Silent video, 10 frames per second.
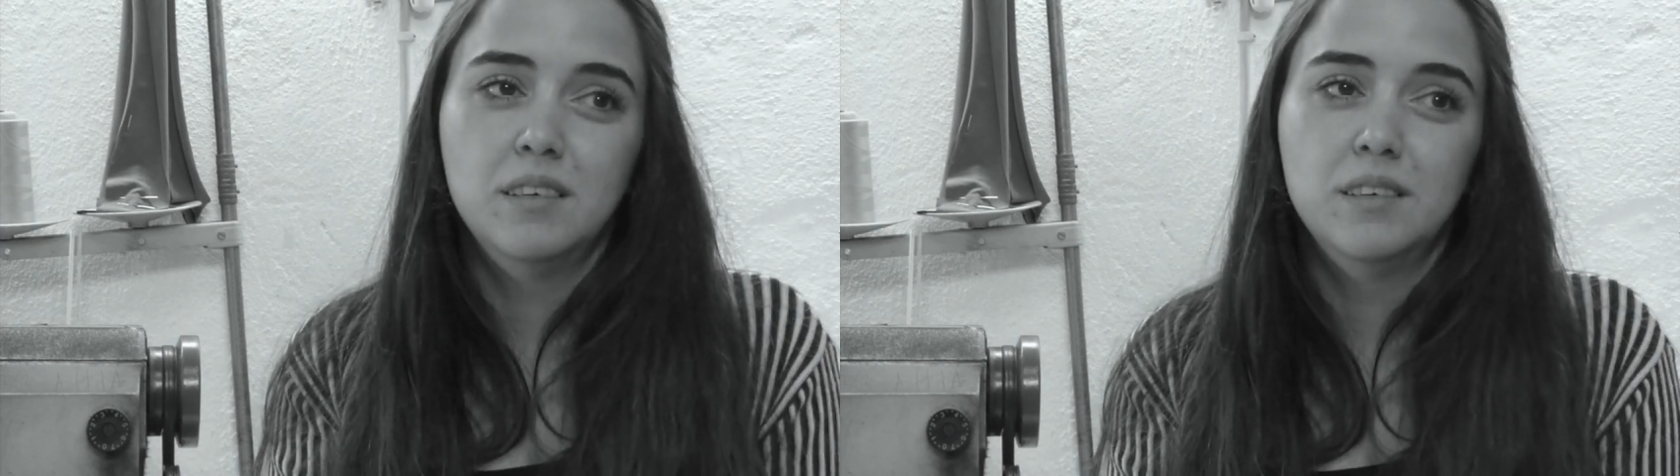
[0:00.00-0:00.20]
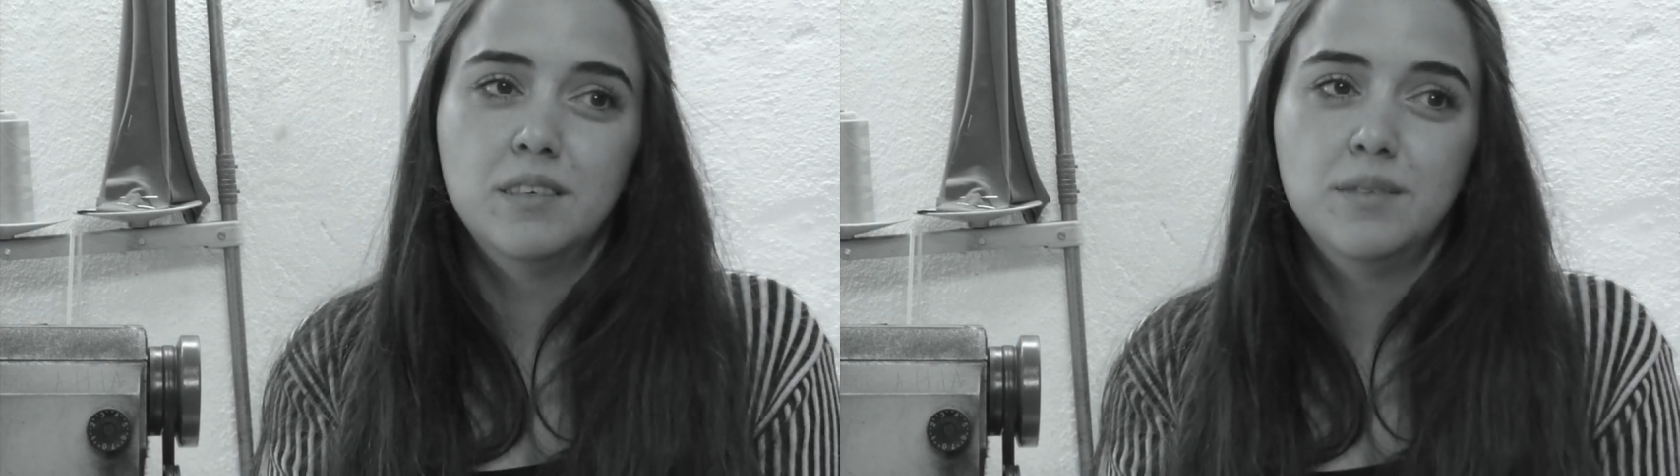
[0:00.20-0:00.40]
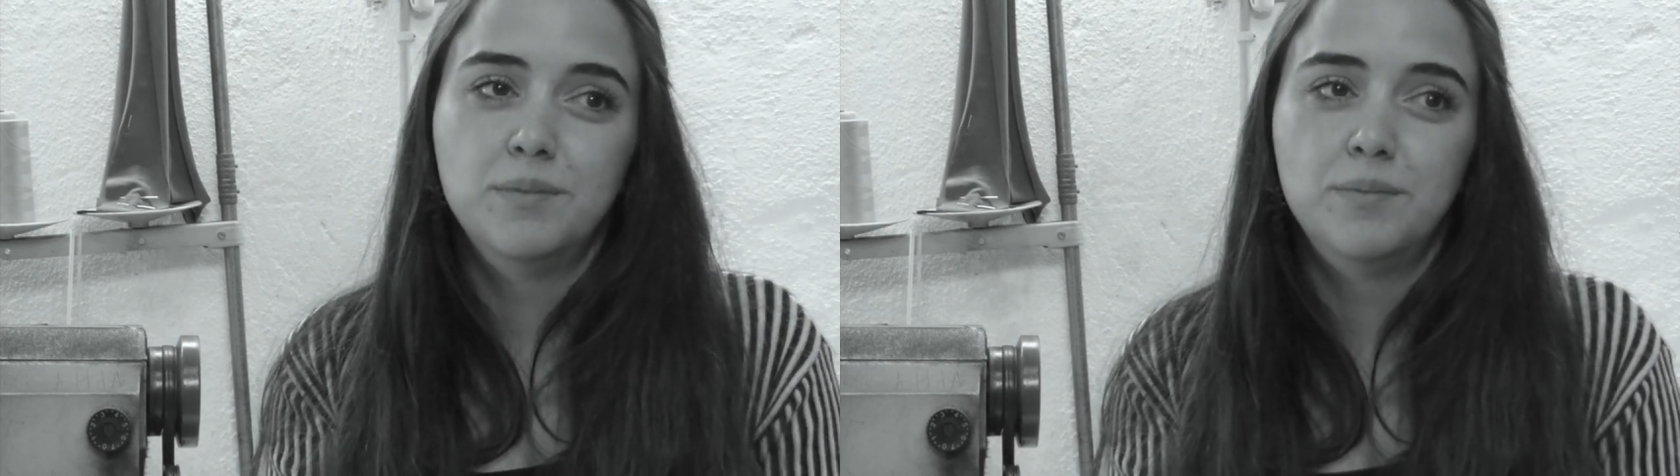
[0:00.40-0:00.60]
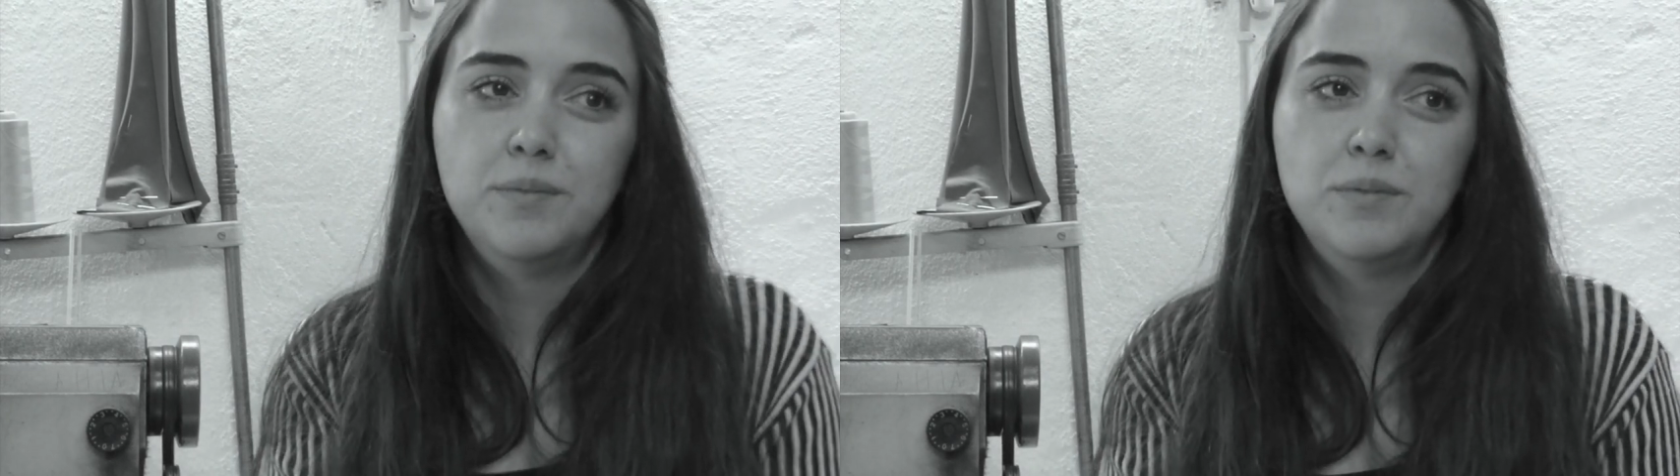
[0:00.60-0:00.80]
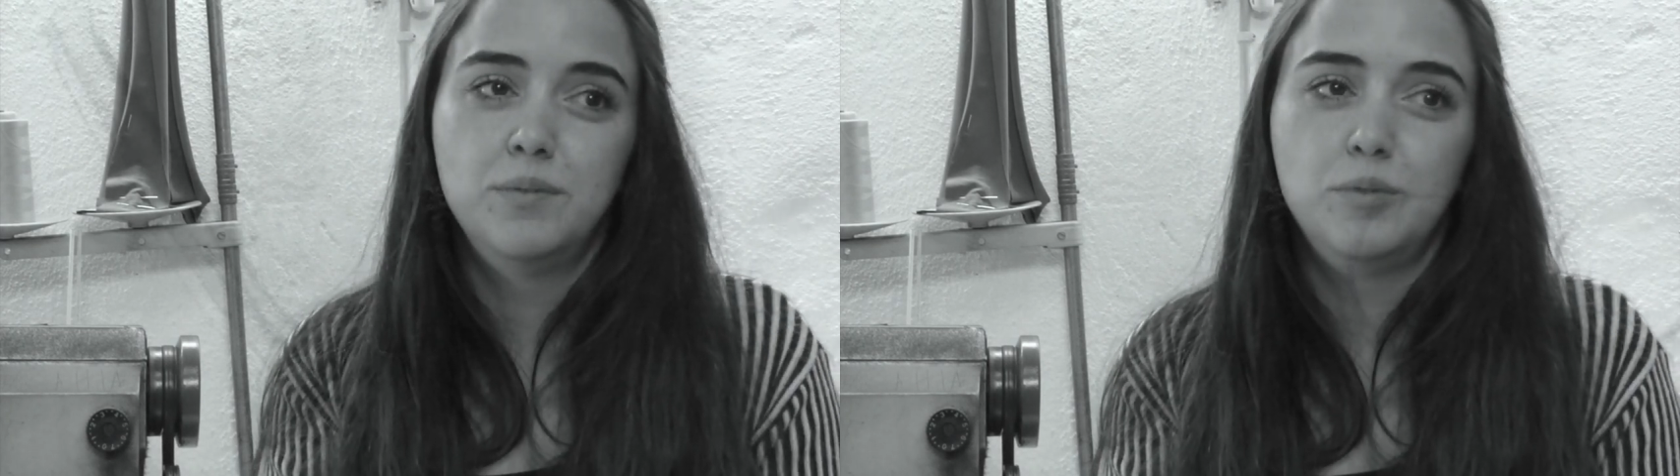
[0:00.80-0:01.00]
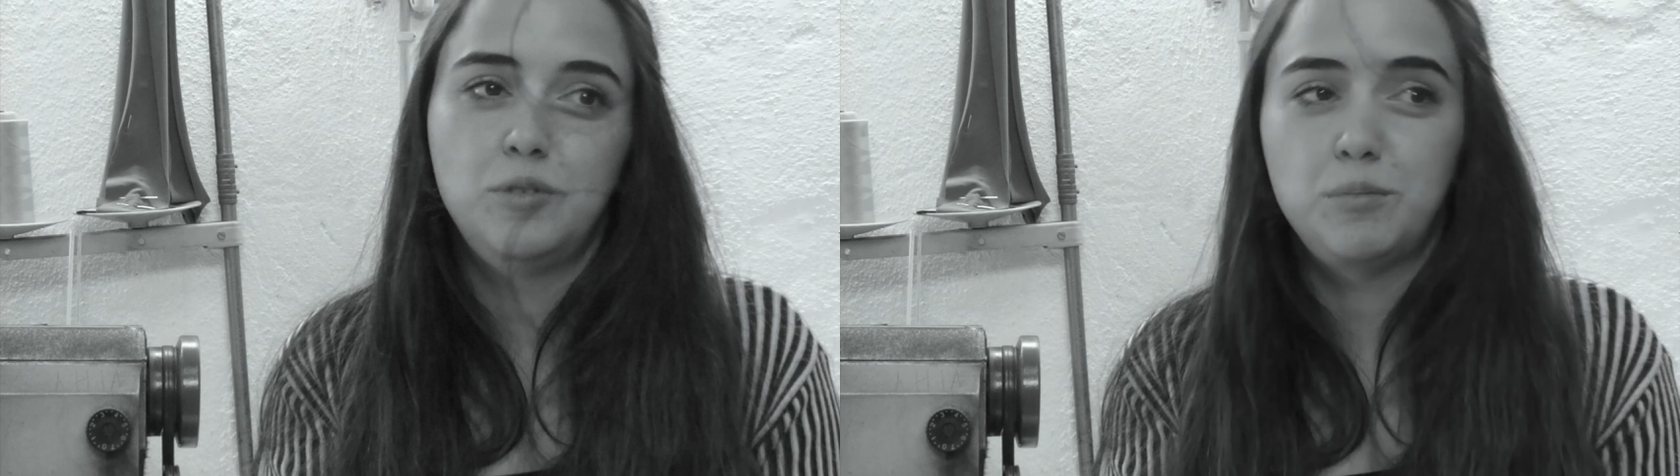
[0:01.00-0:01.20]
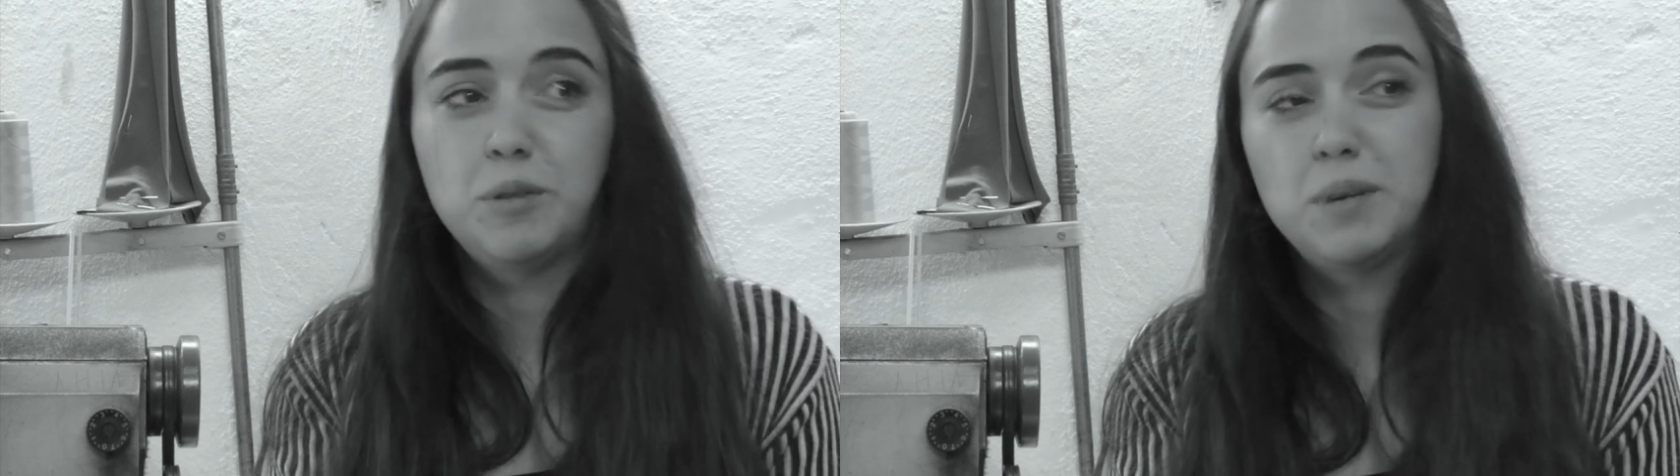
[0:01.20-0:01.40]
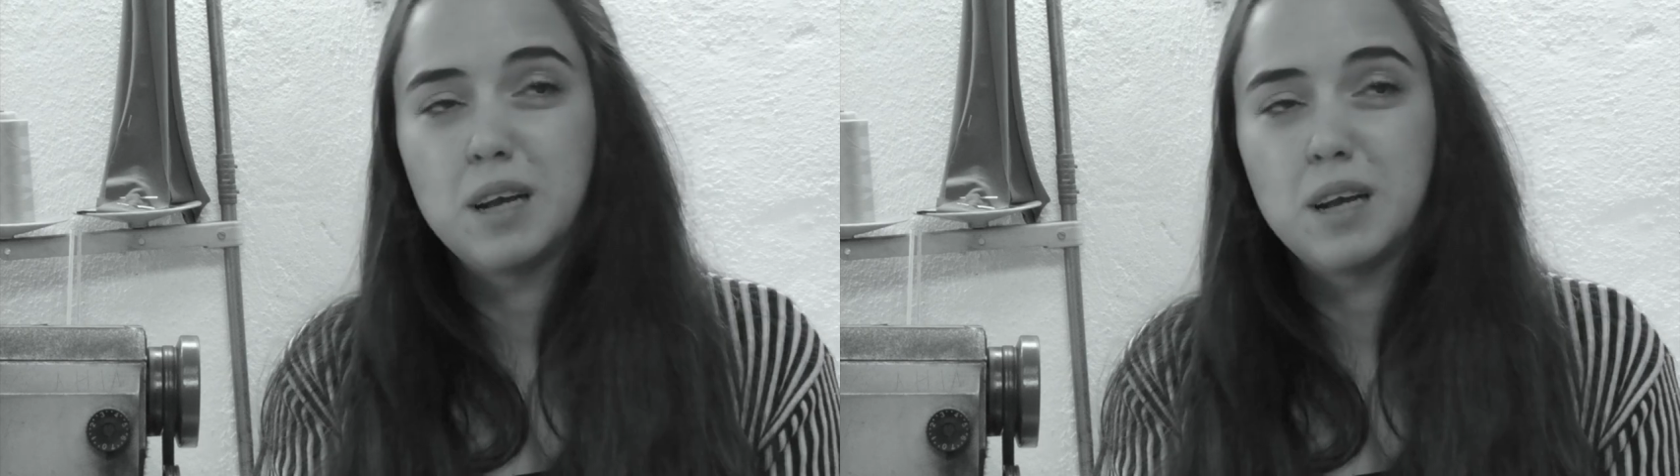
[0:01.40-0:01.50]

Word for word: Ee, şimdi